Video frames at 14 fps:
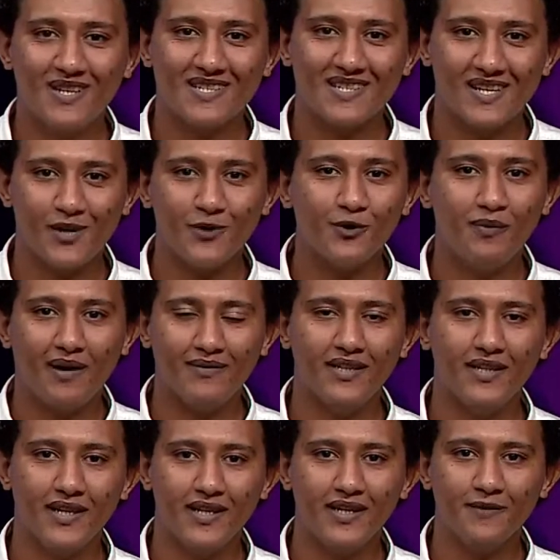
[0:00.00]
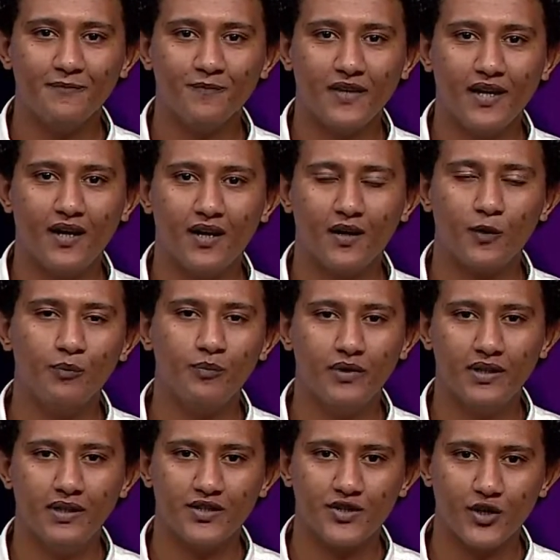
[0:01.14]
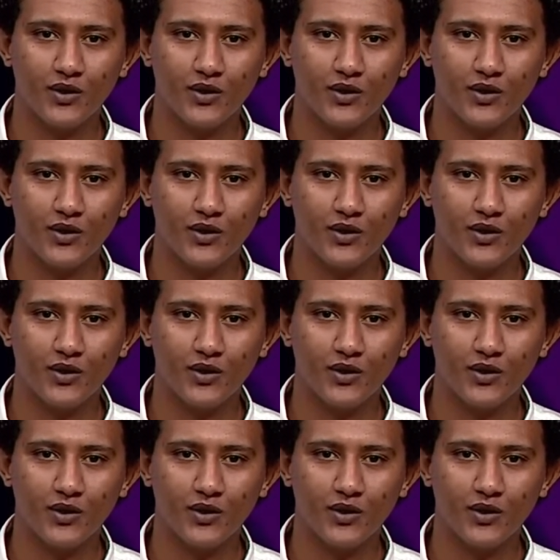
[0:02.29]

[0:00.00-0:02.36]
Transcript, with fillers: ازيكم عاملين ايه يا رب ان